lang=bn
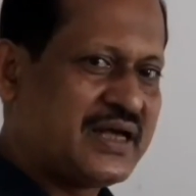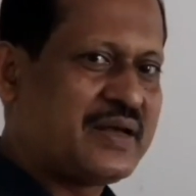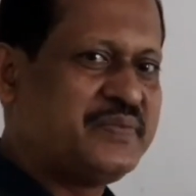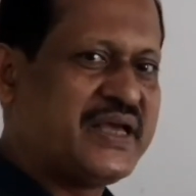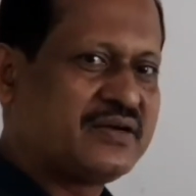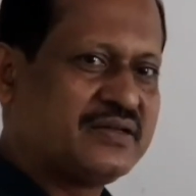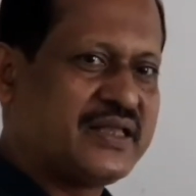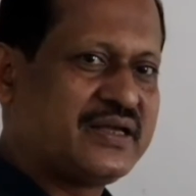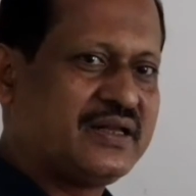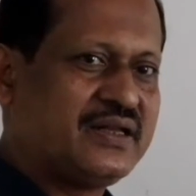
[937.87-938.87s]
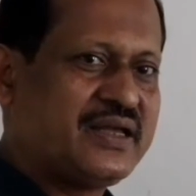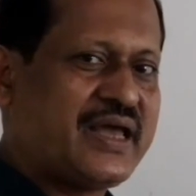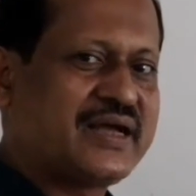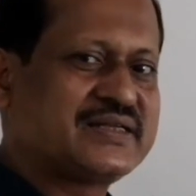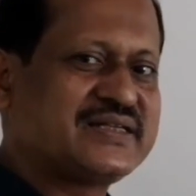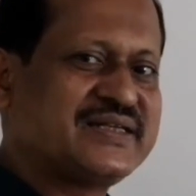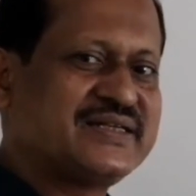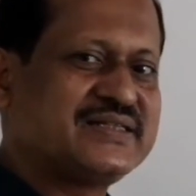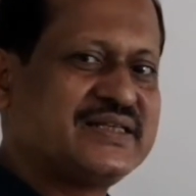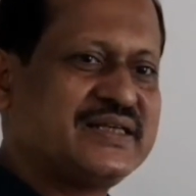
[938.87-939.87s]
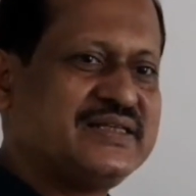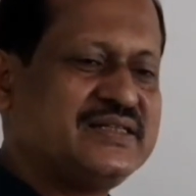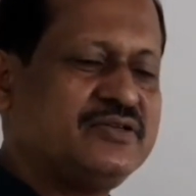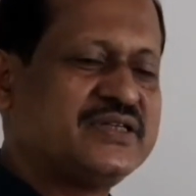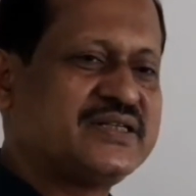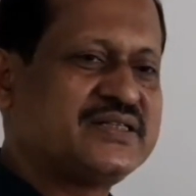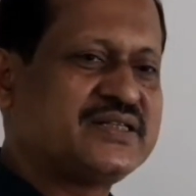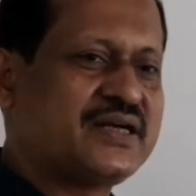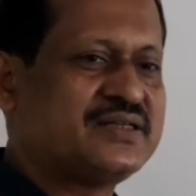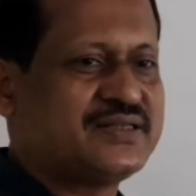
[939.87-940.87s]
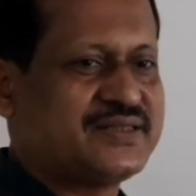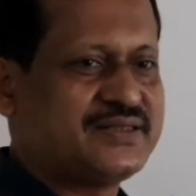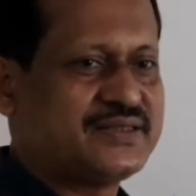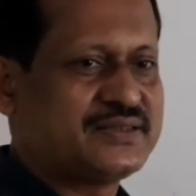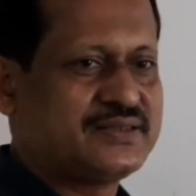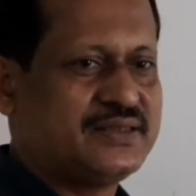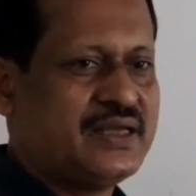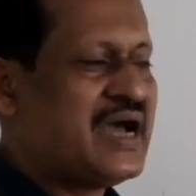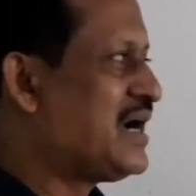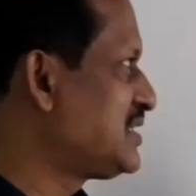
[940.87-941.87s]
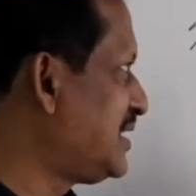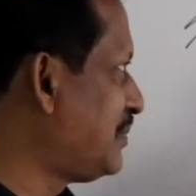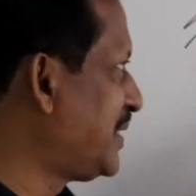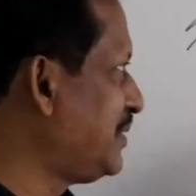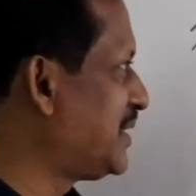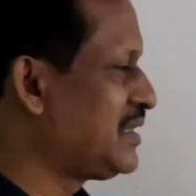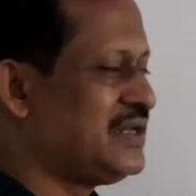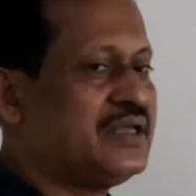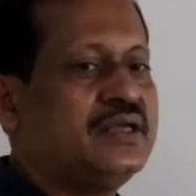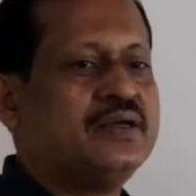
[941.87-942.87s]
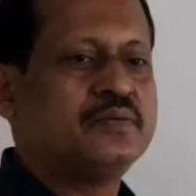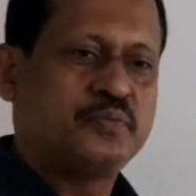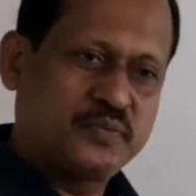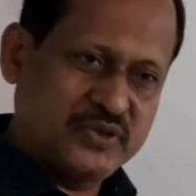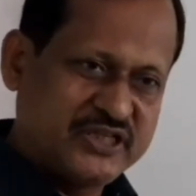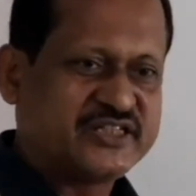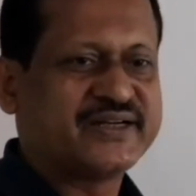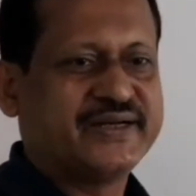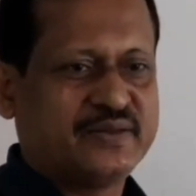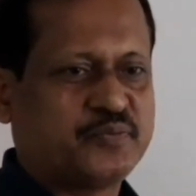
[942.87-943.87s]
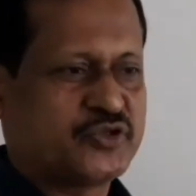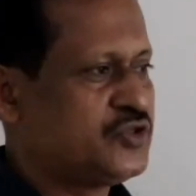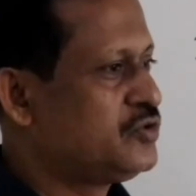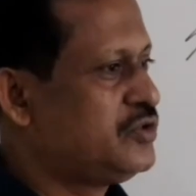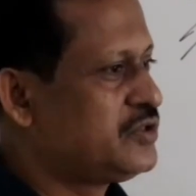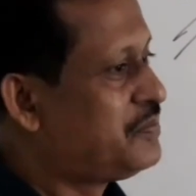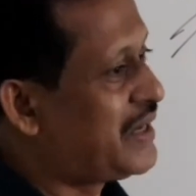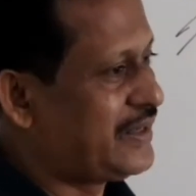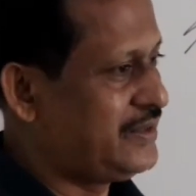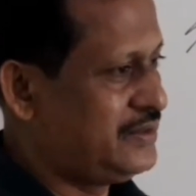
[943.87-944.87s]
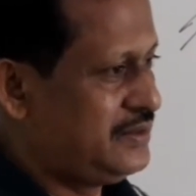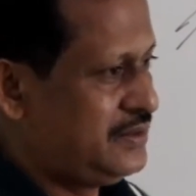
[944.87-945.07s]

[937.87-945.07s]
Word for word: আর আপনি এখন দেখেন একটা সেন্টেন্স থেকে ইজিলি হয়ে যাচ্ছে ষাটটা সেন্টেন্স আসেন আমরা এবার তাহলে ইন্টারগ্রেটিভ প্রশ্নগুলো একটু বানাই